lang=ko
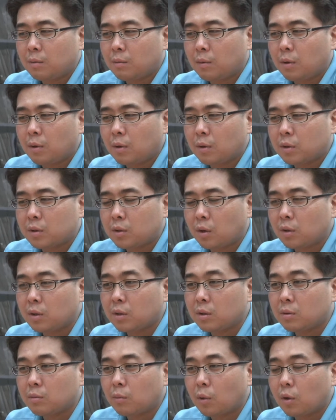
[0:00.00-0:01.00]
어
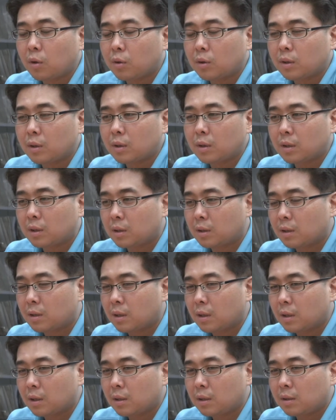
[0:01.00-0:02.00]
저희는 뭐
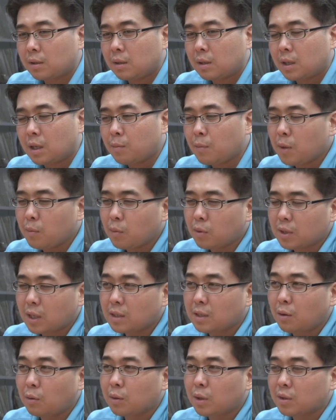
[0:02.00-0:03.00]
이미 뭐
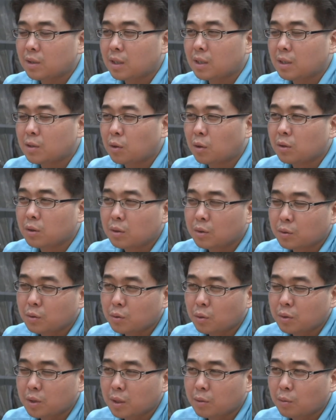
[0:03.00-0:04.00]
사실 엄경사는 저는
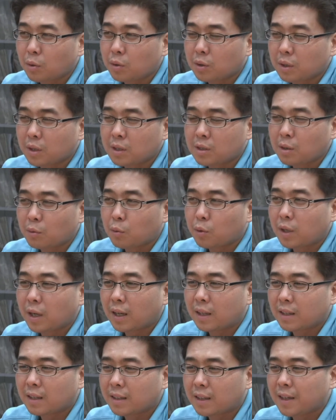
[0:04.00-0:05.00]
솔직히 뭐 인정
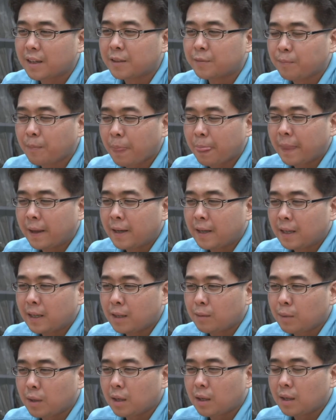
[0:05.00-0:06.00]
못하겠는데
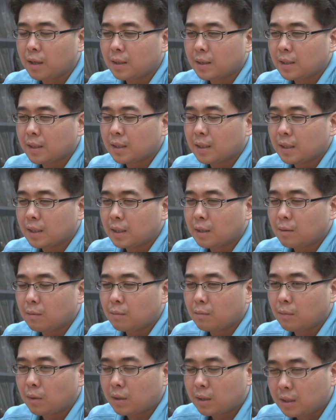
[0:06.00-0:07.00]
이미
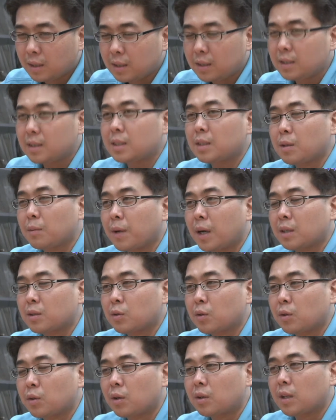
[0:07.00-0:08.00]
뭐그 시점에
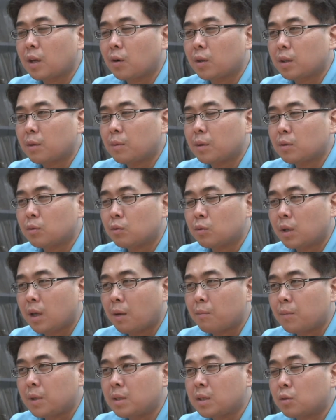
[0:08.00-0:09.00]
가서도 그런다고 한다면 우리
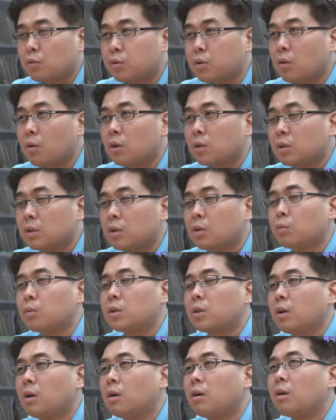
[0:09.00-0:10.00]
MBC
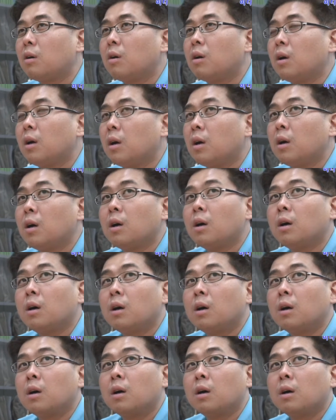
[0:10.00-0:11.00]
구성원으로부터
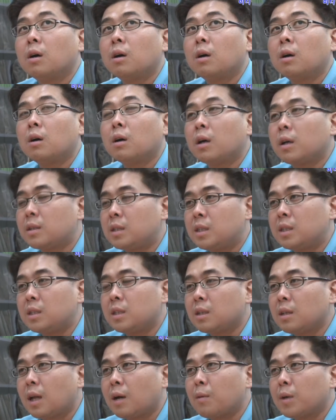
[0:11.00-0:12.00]

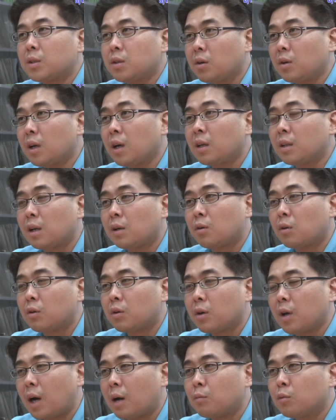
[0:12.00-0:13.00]
지지는 아마 철회가 될
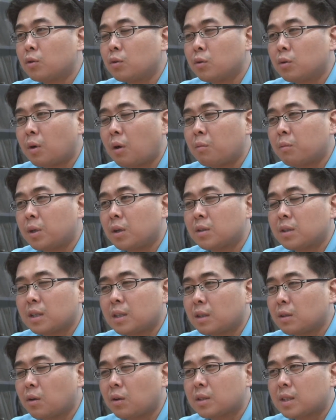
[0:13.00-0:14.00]
거고요. 아무도 엄경
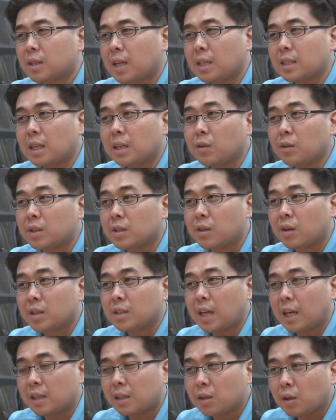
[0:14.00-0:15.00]
사장을 더 이상 사장으로
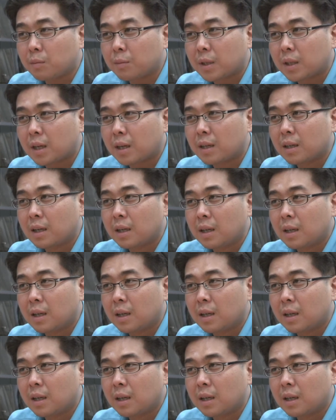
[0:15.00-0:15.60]
인정하지 않을 겁니다.